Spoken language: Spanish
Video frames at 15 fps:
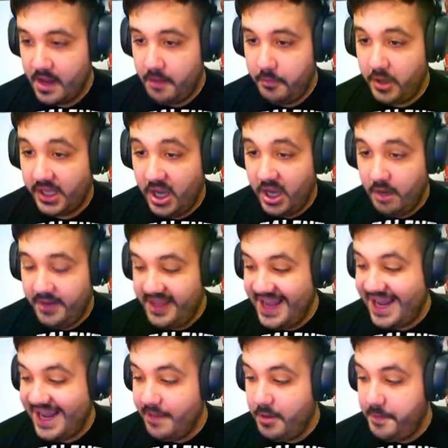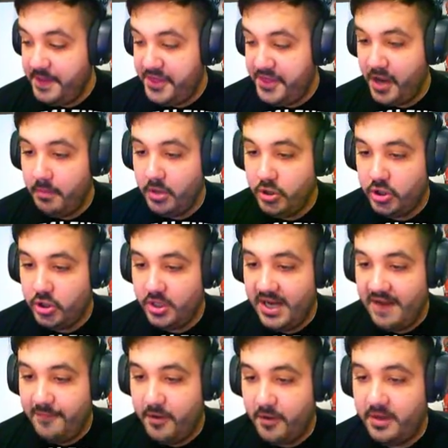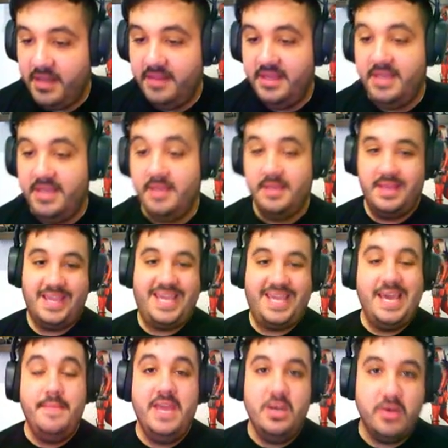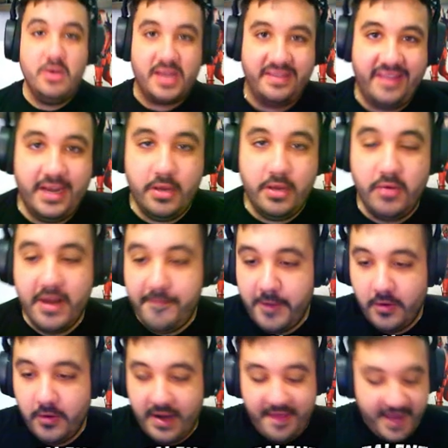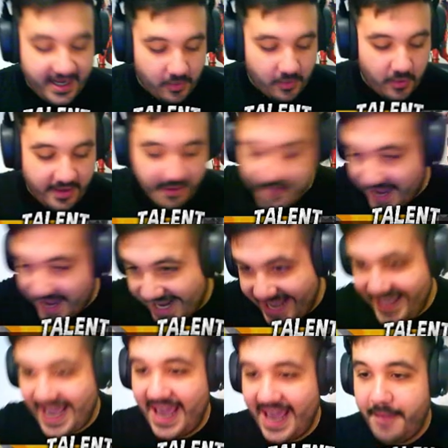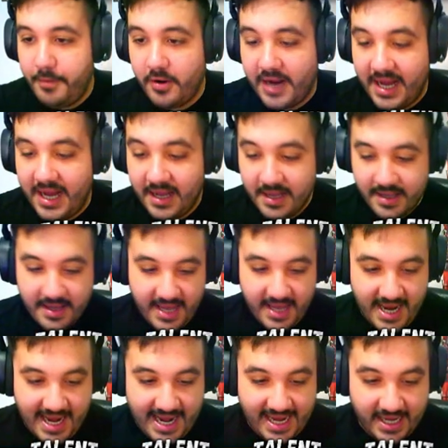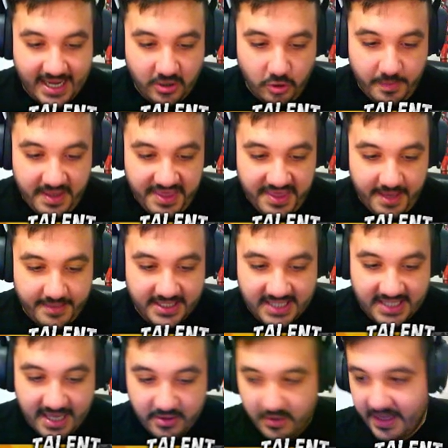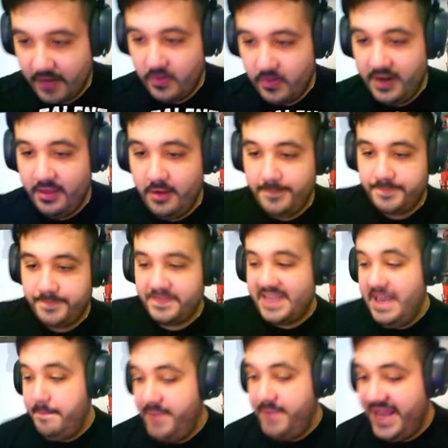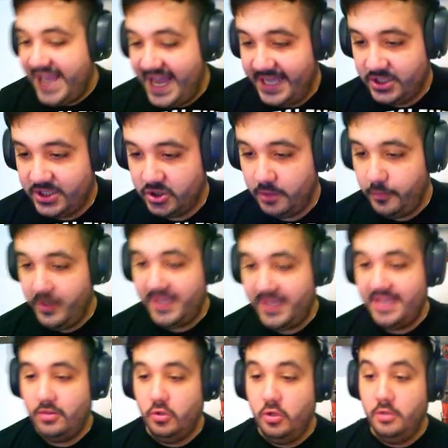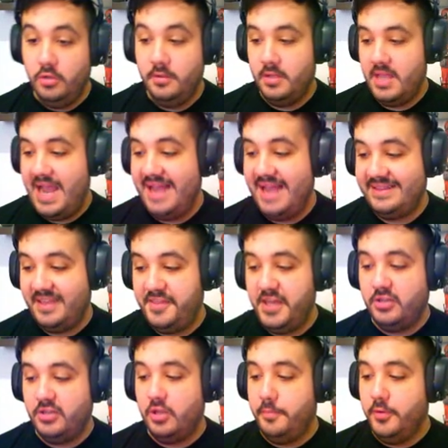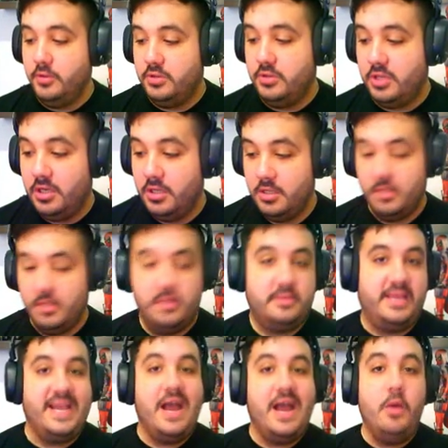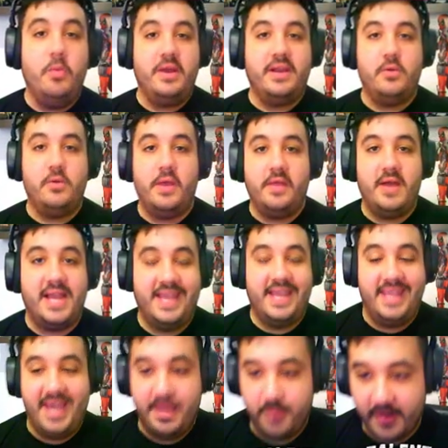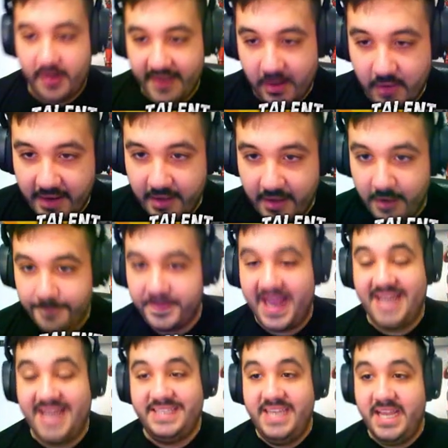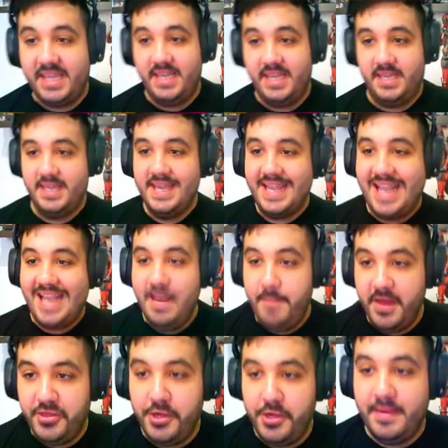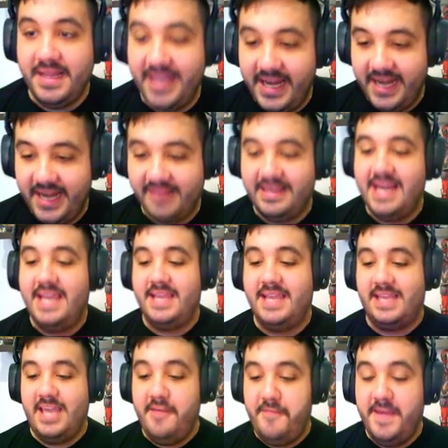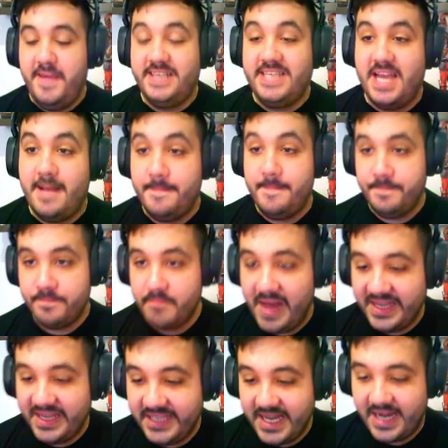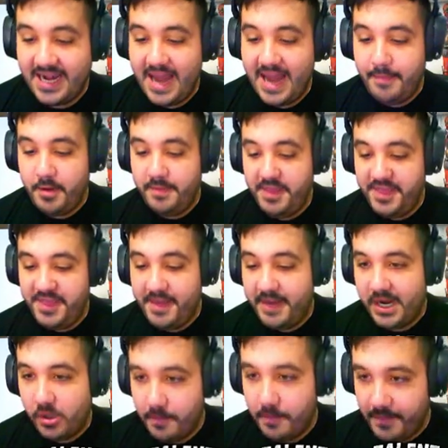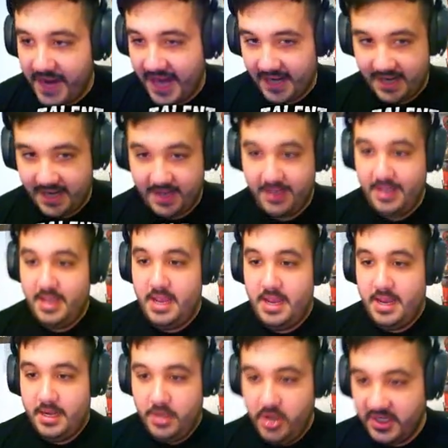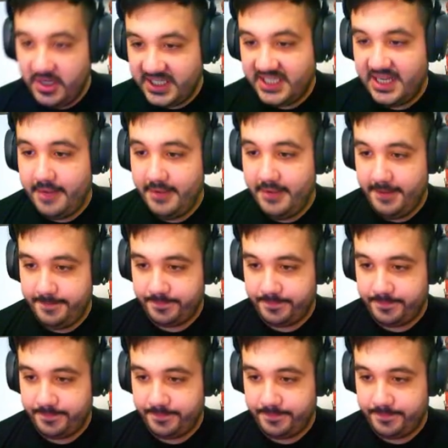Porque, hombre, ya que hemos viciado un montón al Fornite, qué menos que tener una figura de recuerdo de aquella época en la que tú viciabas tanto, ¿de acuerdo? ¿Qué implica eso? Pues que tú, hasta cierto punto, tengas un buen recuerdo de aquella época, ¿de acuerdo? Así que, ¿qué precio va a tener tal en qué fecha va a ser la propicia para comprarla? No se sabe.